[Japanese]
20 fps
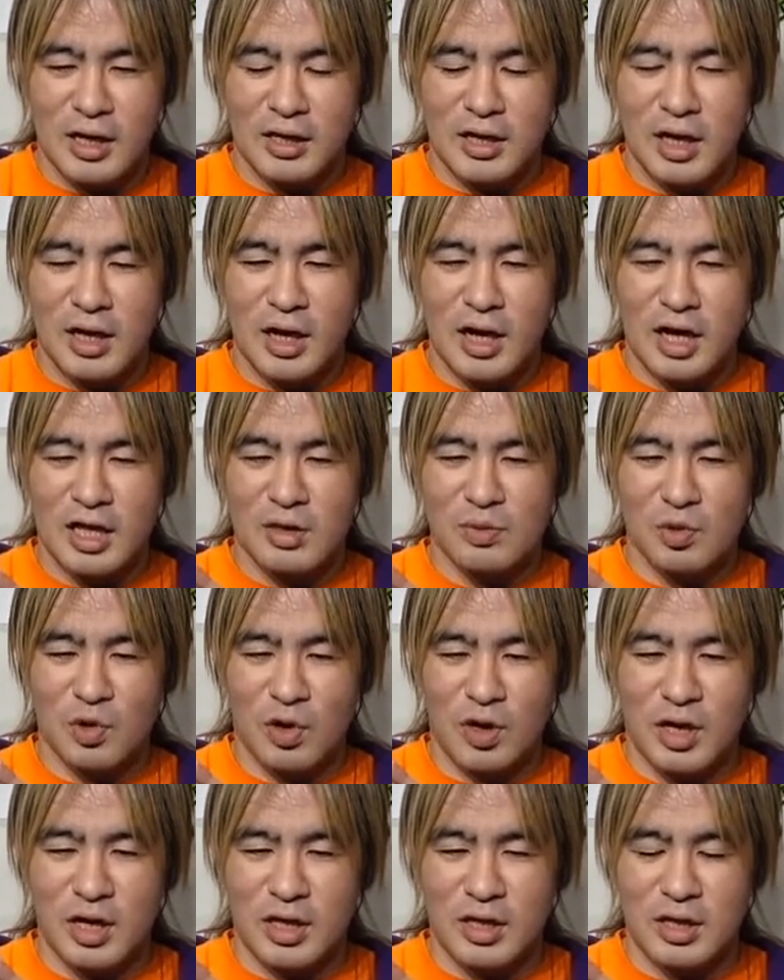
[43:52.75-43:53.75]
天界一武
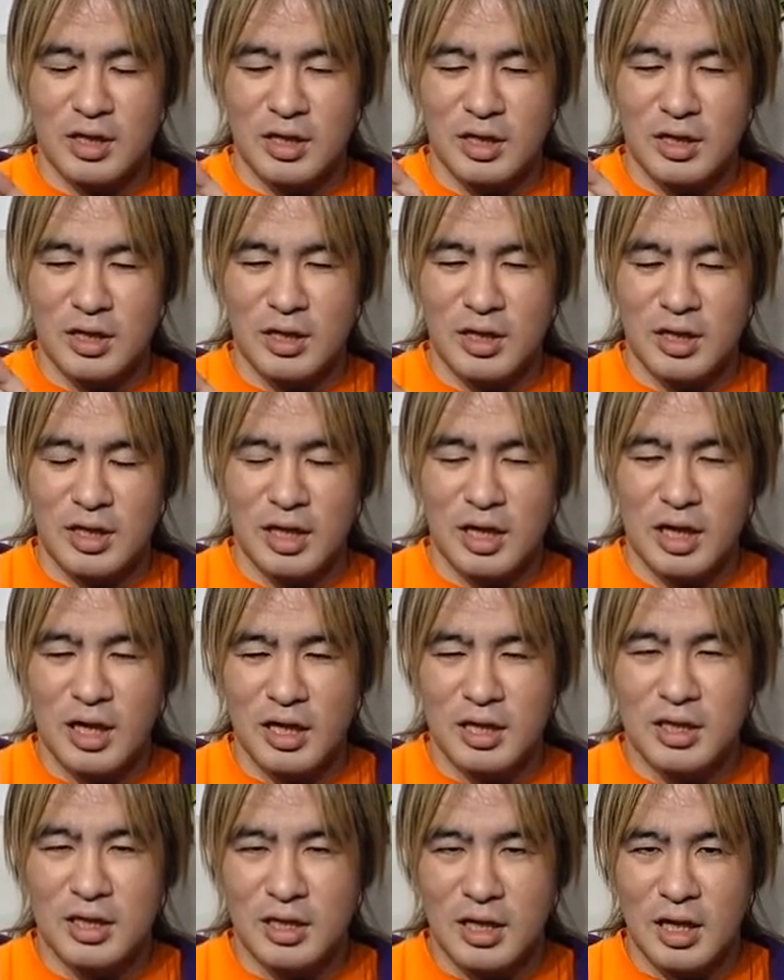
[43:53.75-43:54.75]
道会で
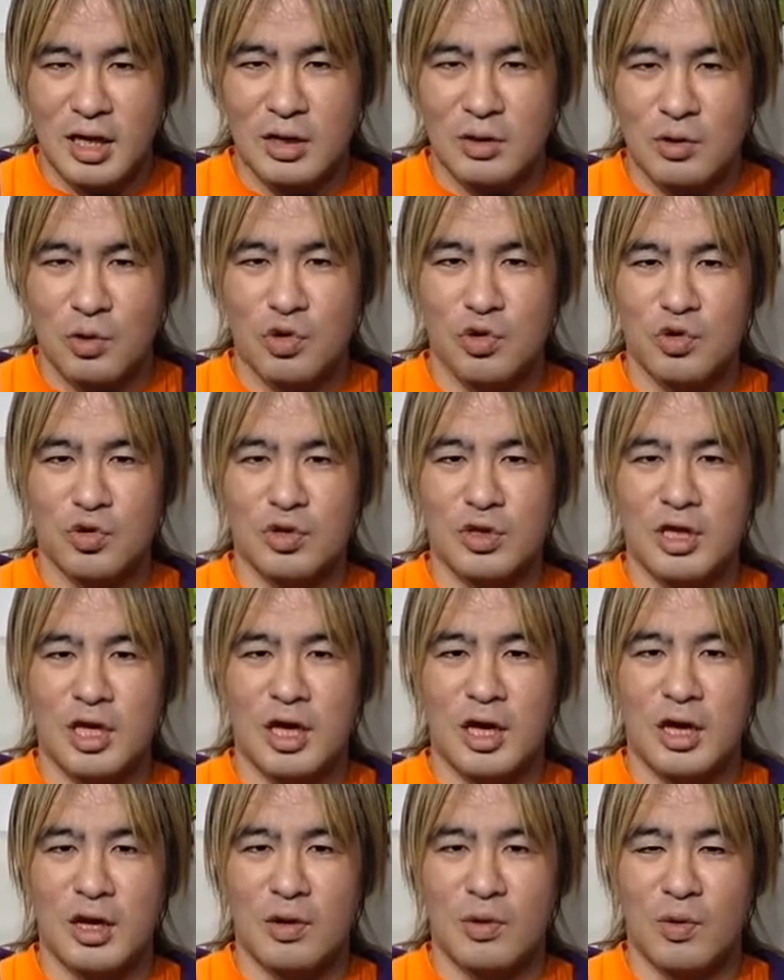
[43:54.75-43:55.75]
戦って、途中
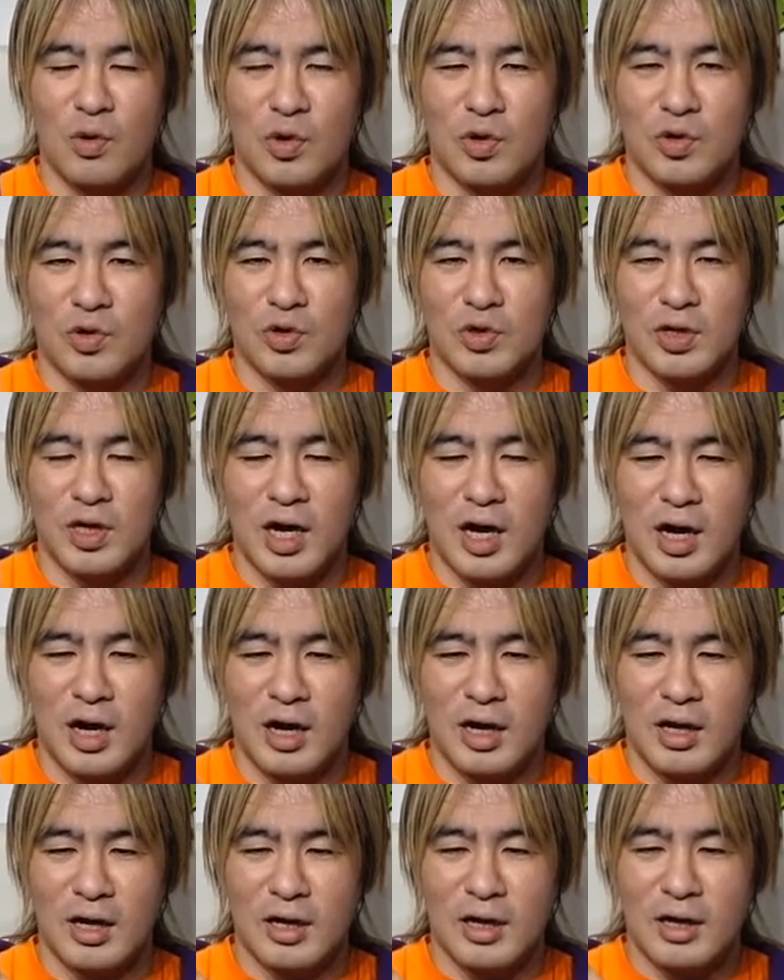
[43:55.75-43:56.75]
で悟空が